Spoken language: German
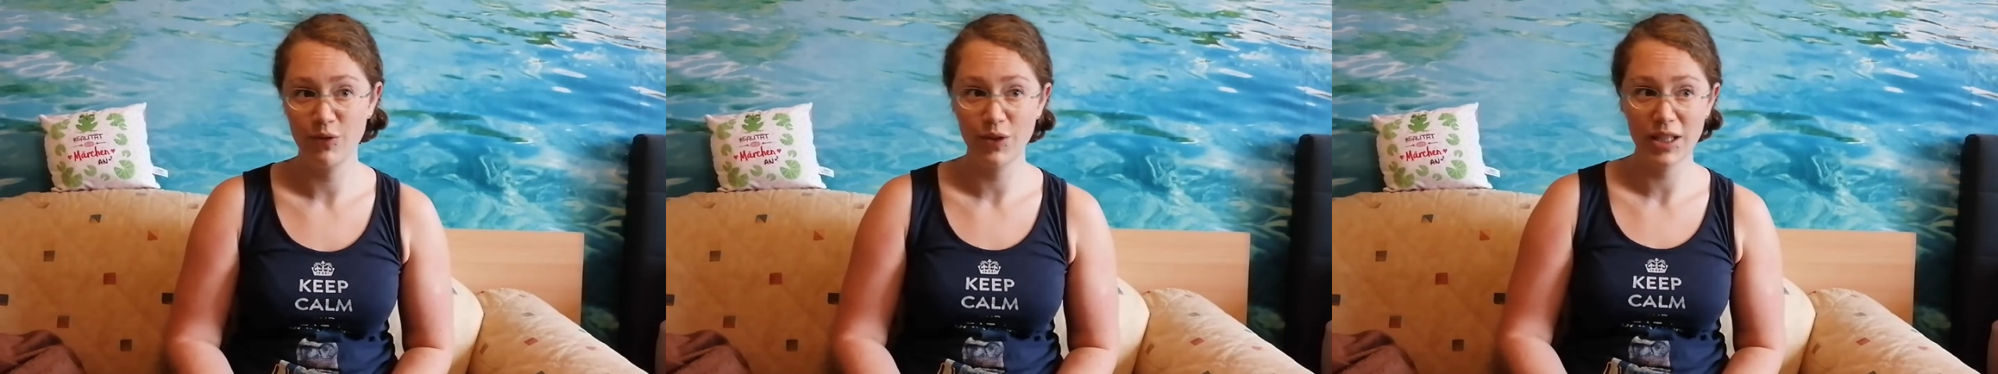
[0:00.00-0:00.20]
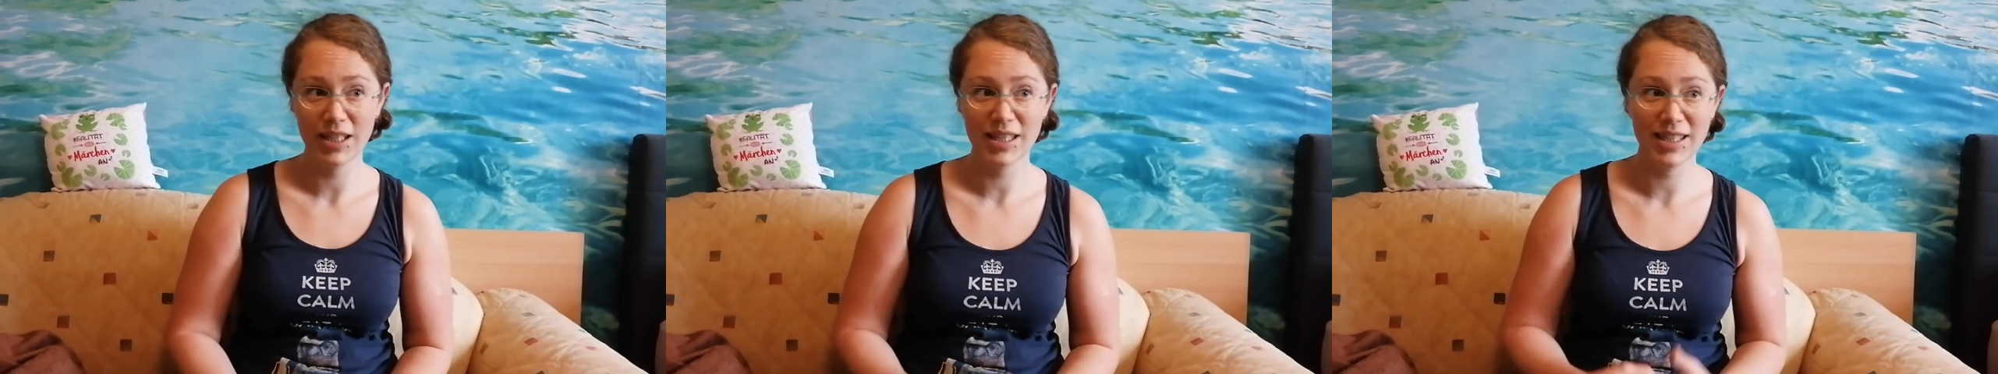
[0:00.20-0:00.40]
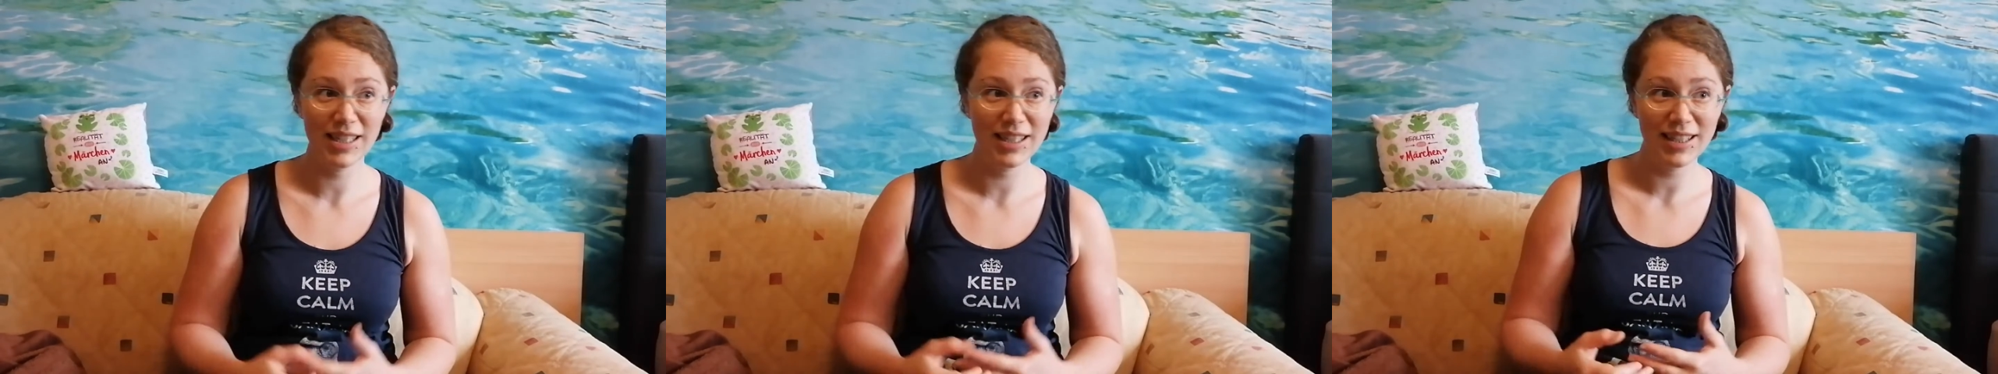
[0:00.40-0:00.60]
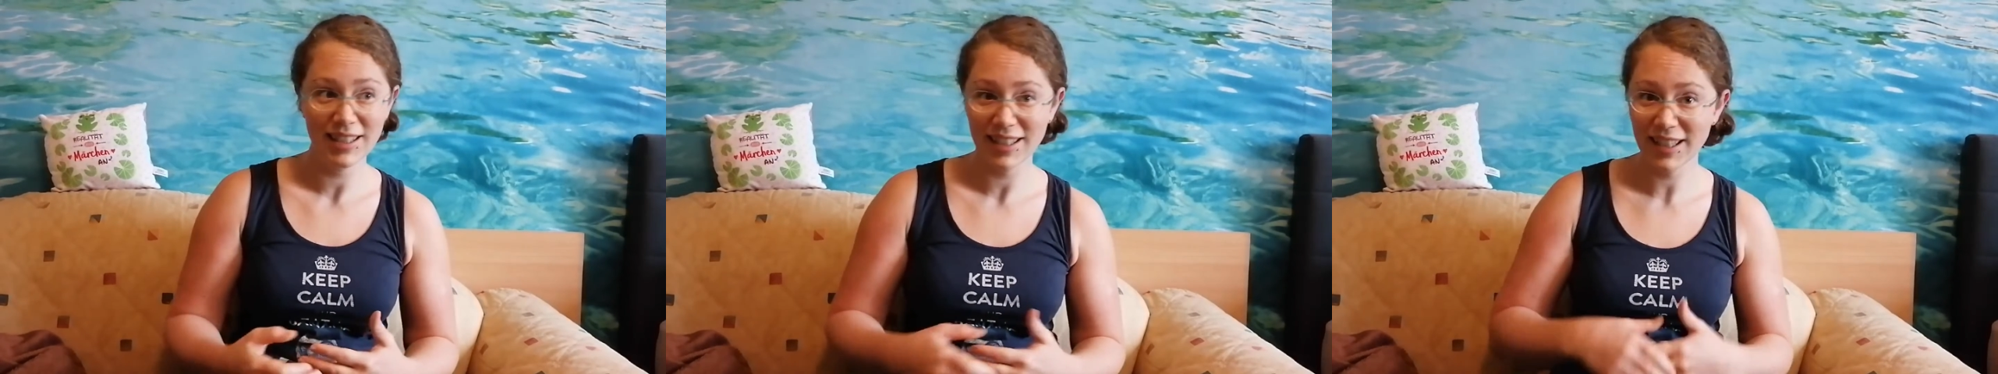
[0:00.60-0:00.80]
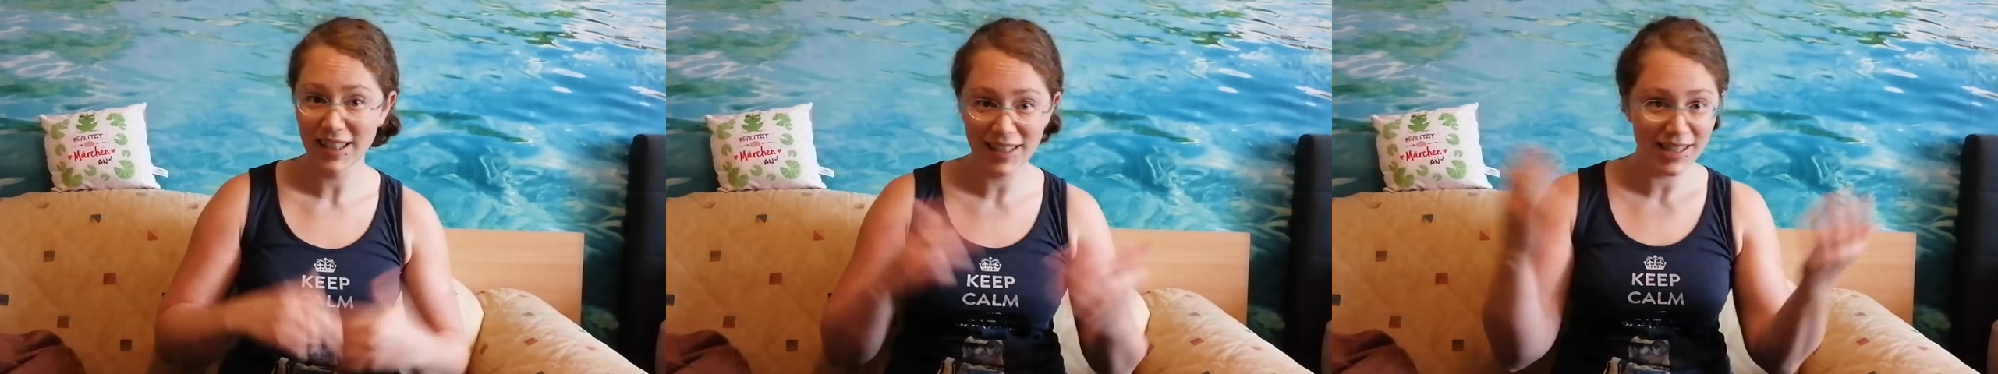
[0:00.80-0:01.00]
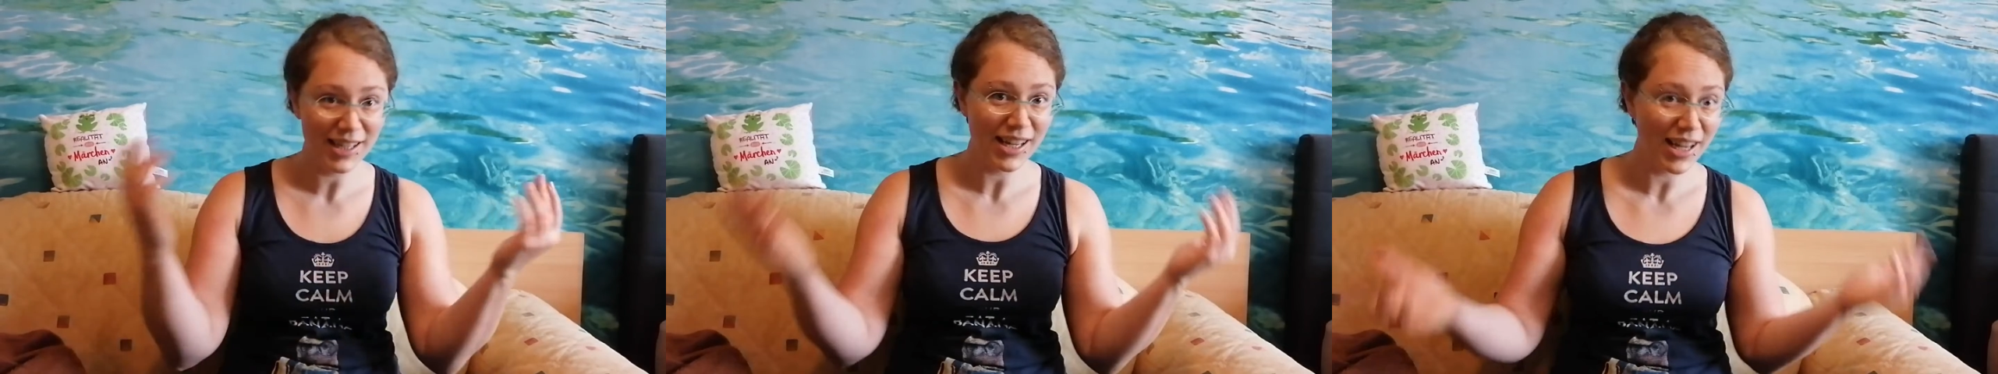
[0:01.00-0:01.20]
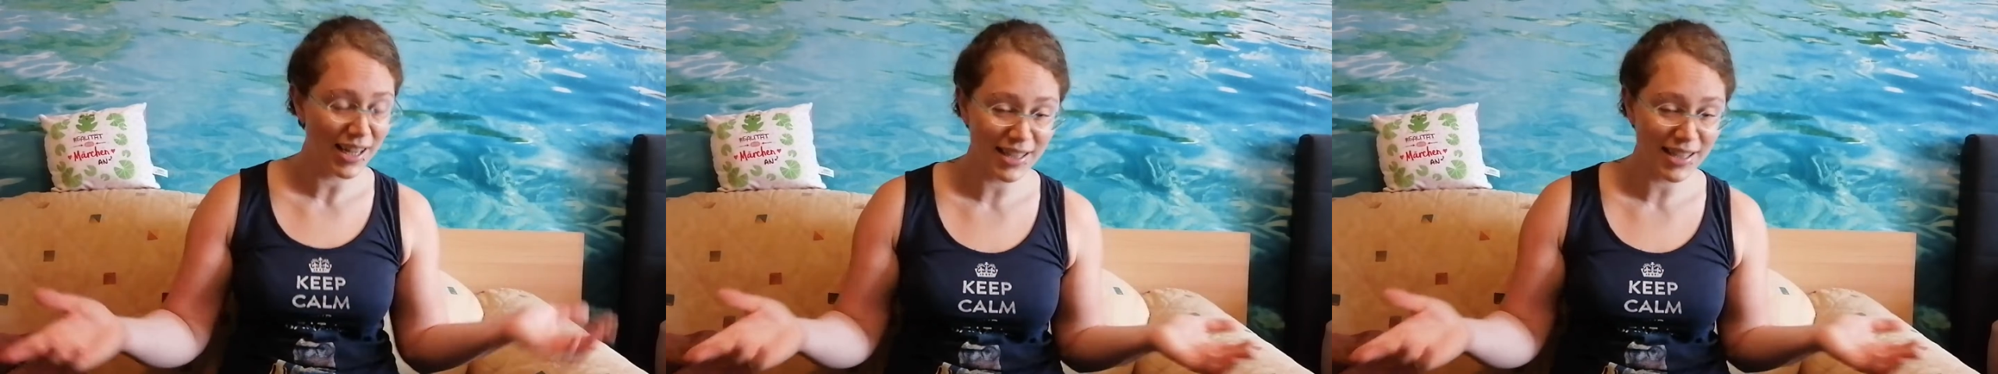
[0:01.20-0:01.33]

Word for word: Wir sind nicht die